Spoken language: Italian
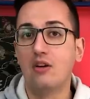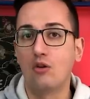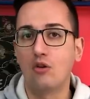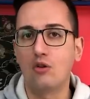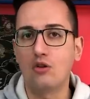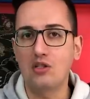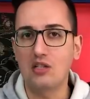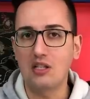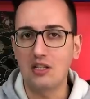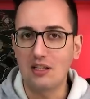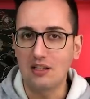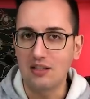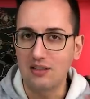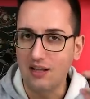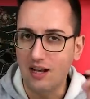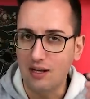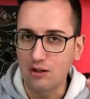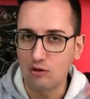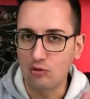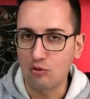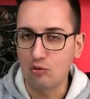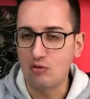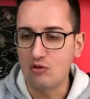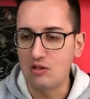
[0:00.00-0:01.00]
così
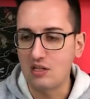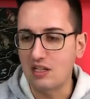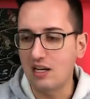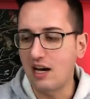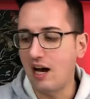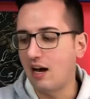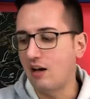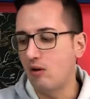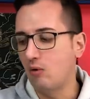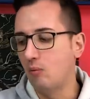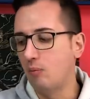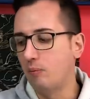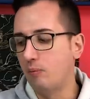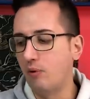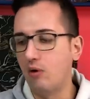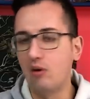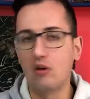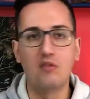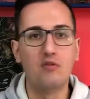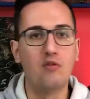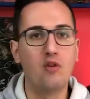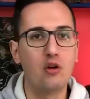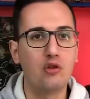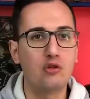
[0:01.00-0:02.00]
da stuzzicare un
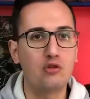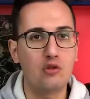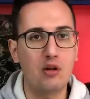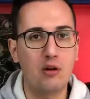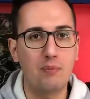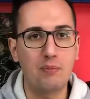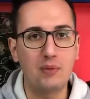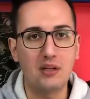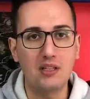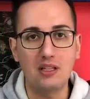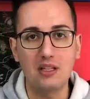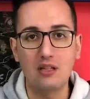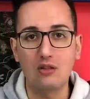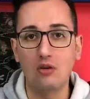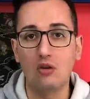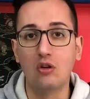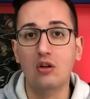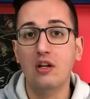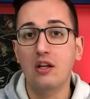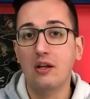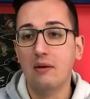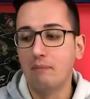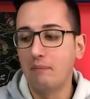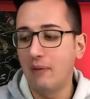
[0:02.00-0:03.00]
po' il vostro
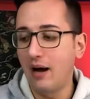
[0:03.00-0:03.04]
appetito.